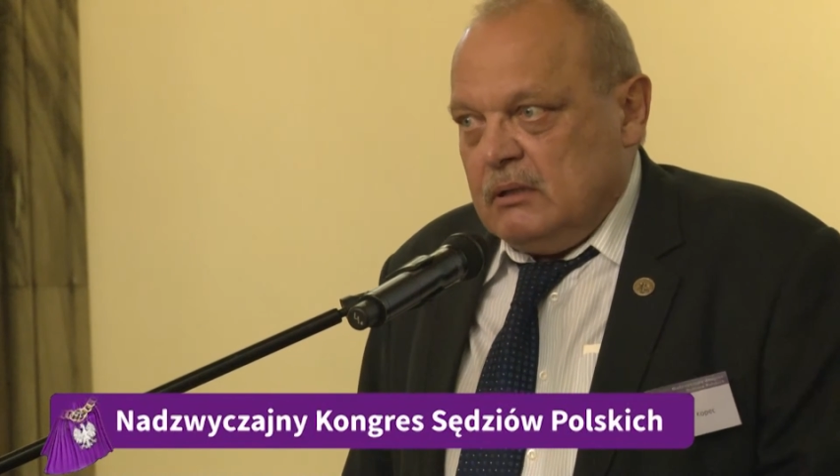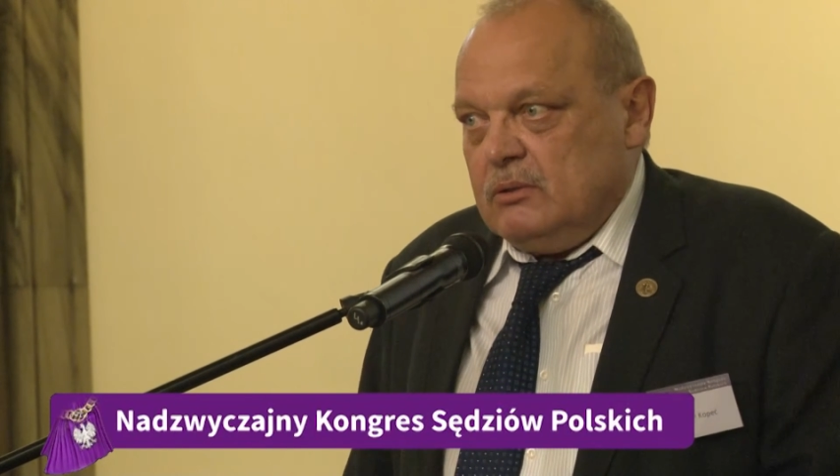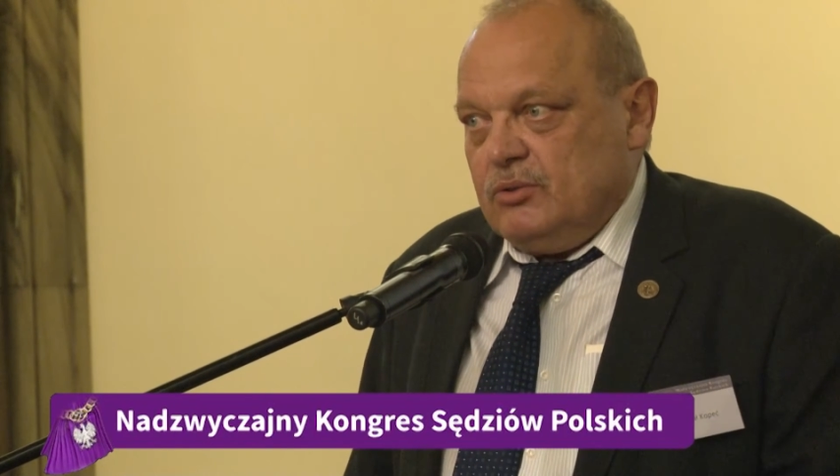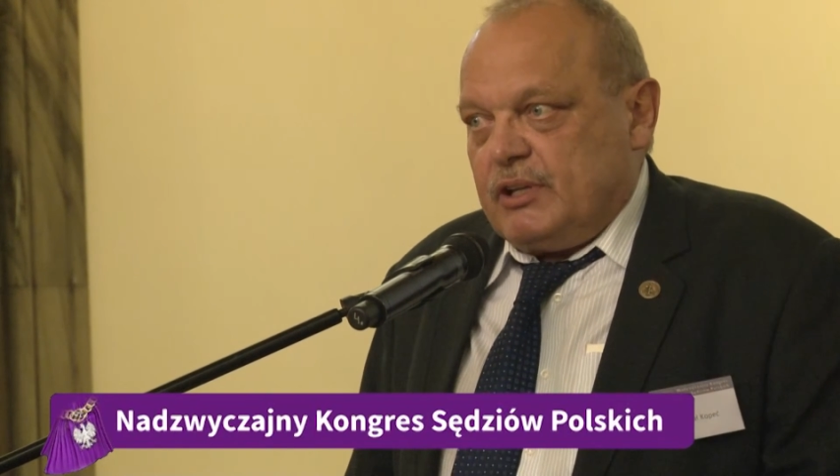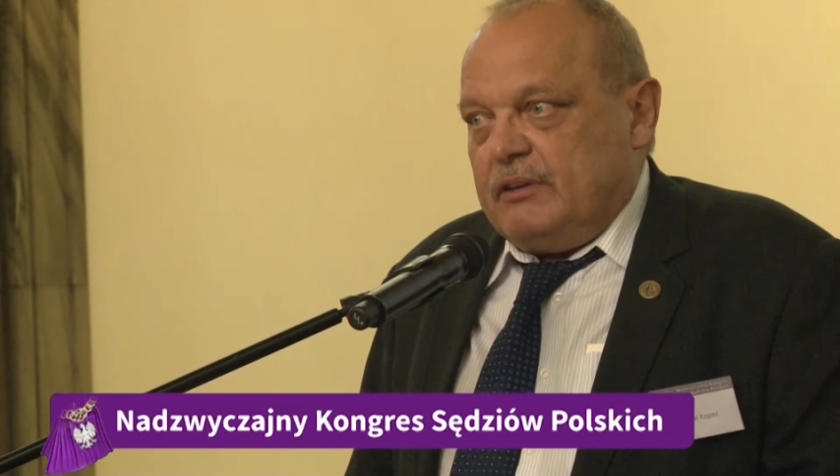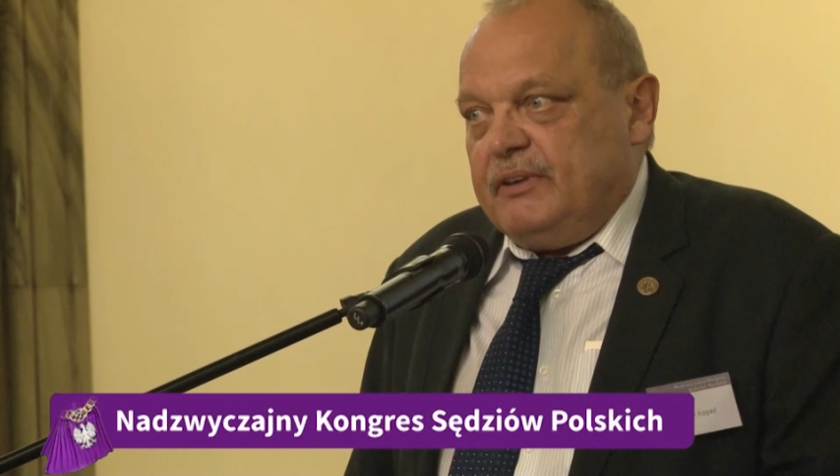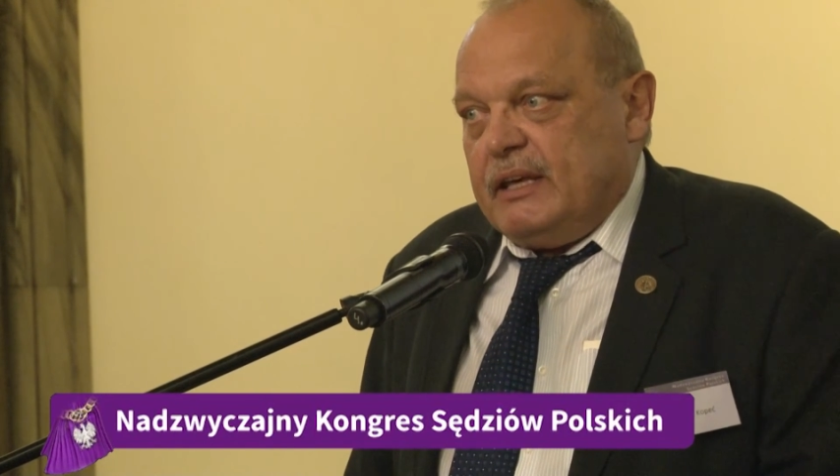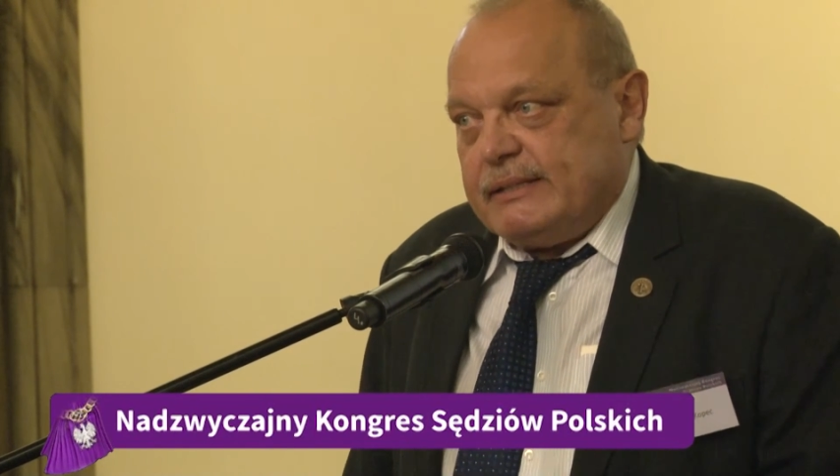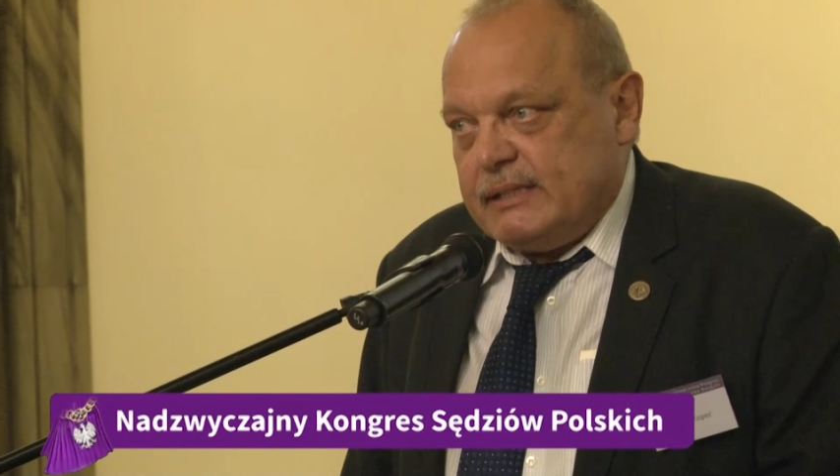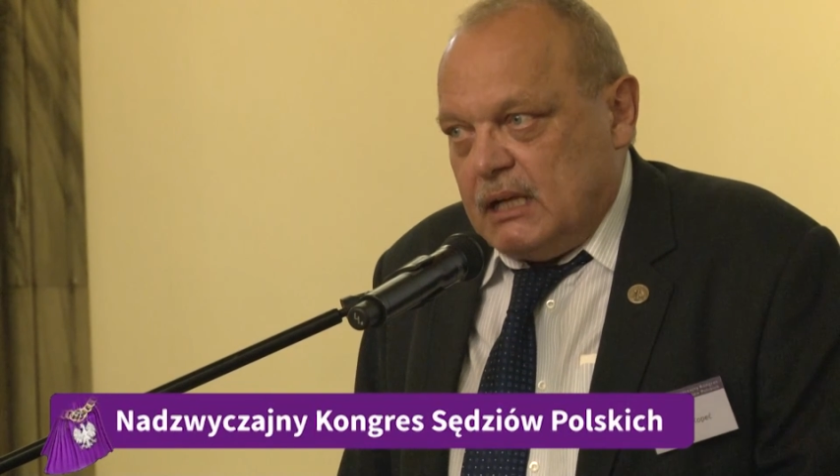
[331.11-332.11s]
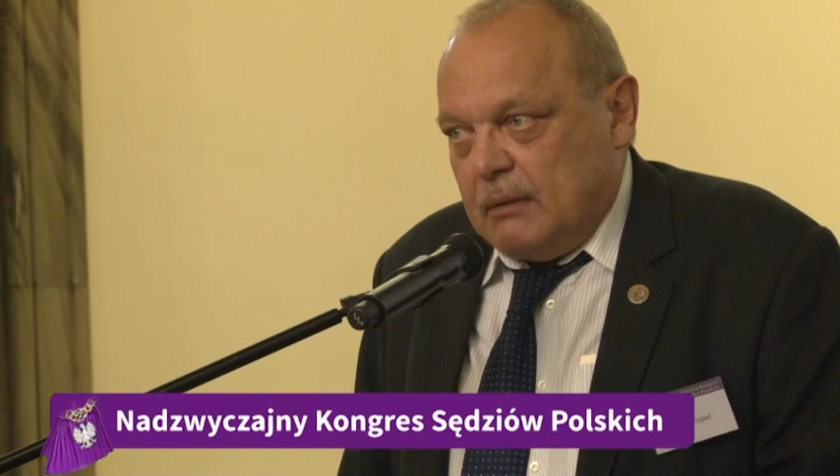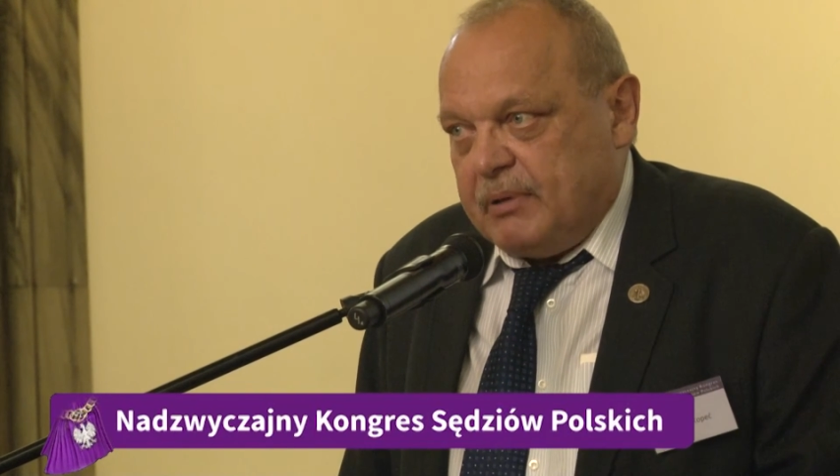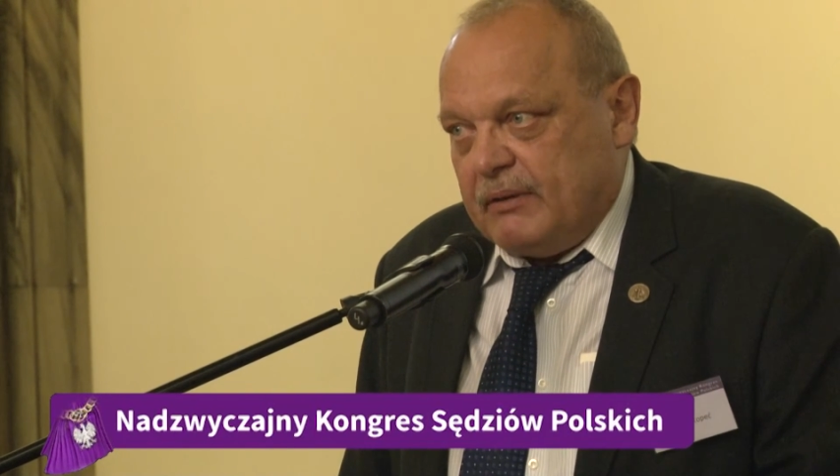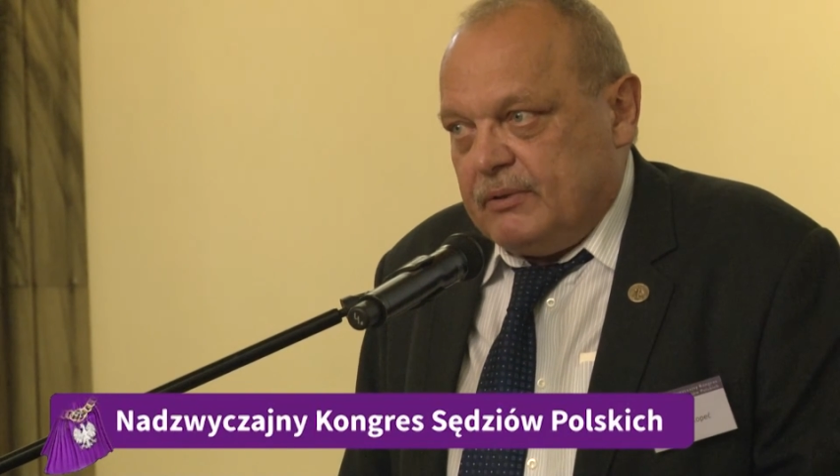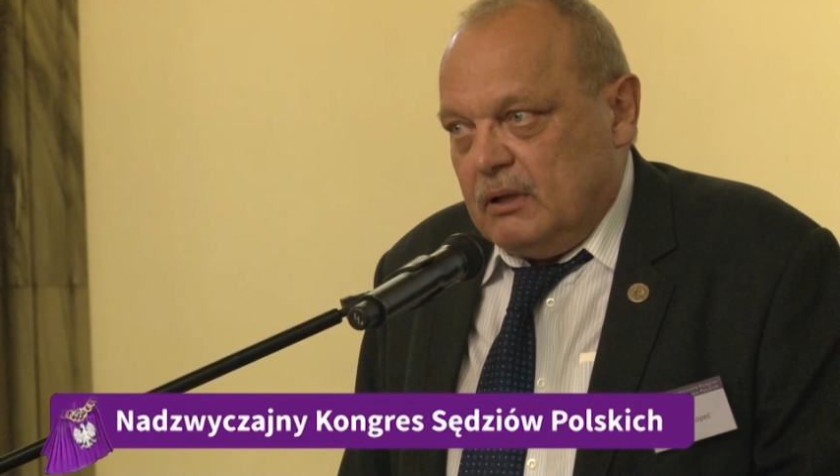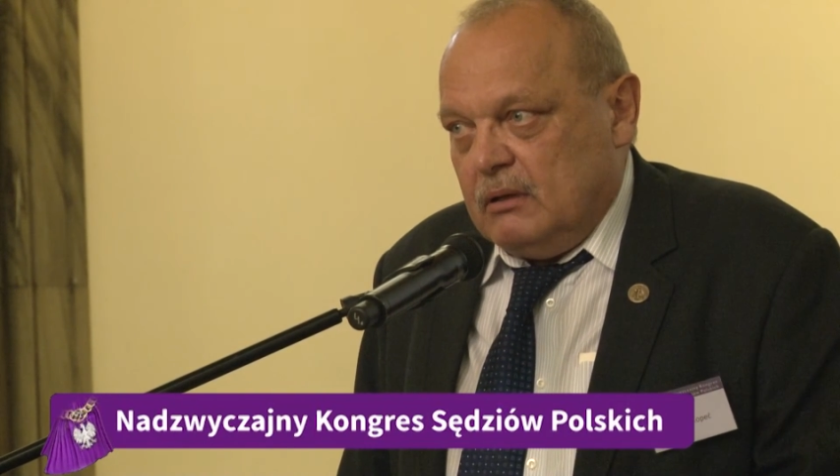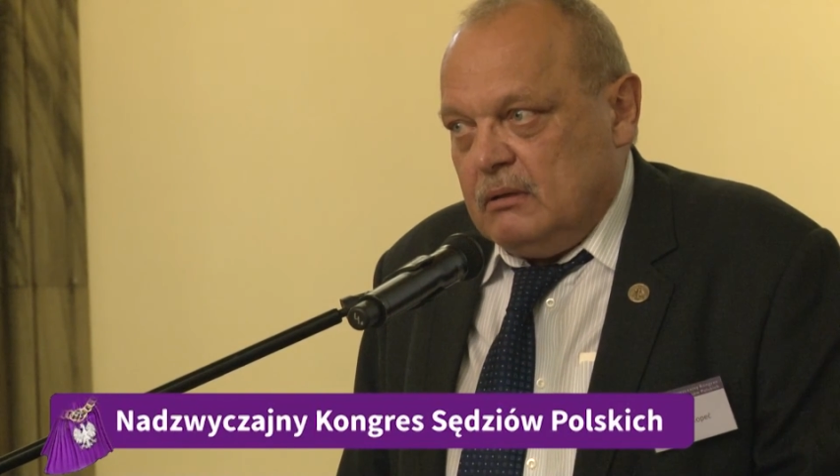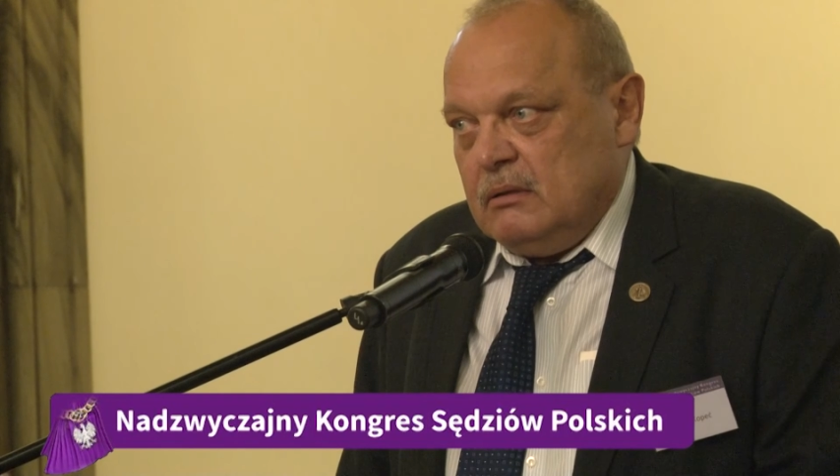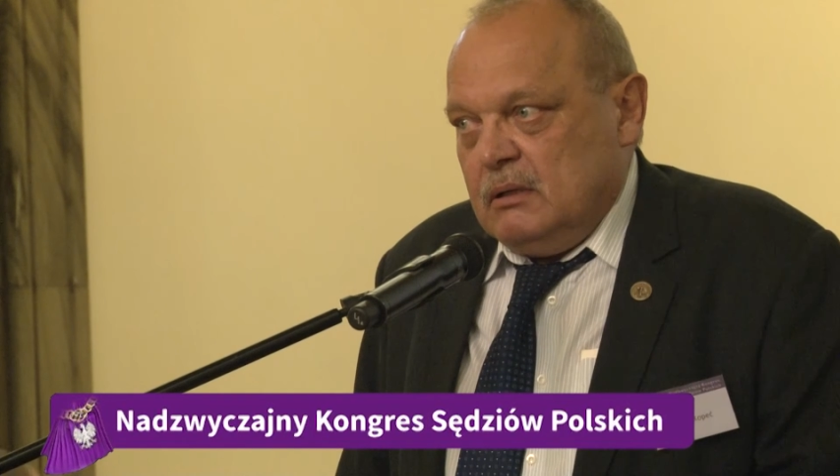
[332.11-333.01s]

dużej wiedzy na pewno,